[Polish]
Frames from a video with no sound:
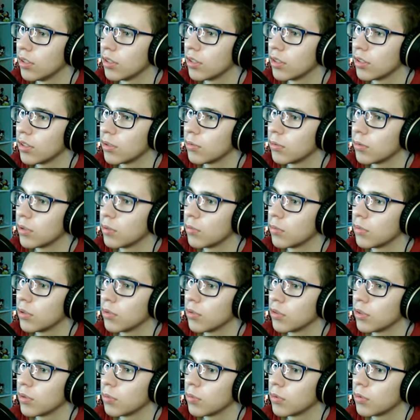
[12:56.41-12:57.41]
Teraz będę musiał
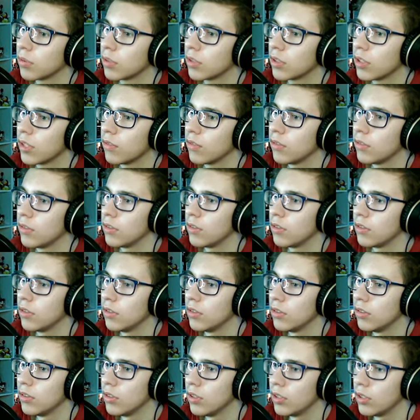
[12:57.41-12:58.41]
sobie postawić
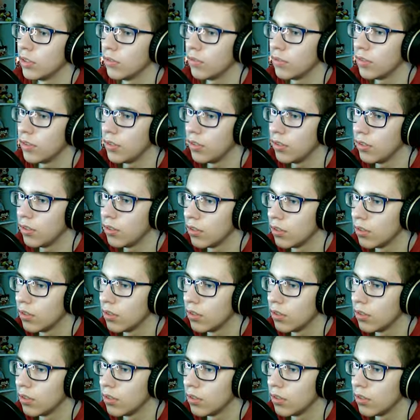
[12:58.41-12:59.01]
drzwi,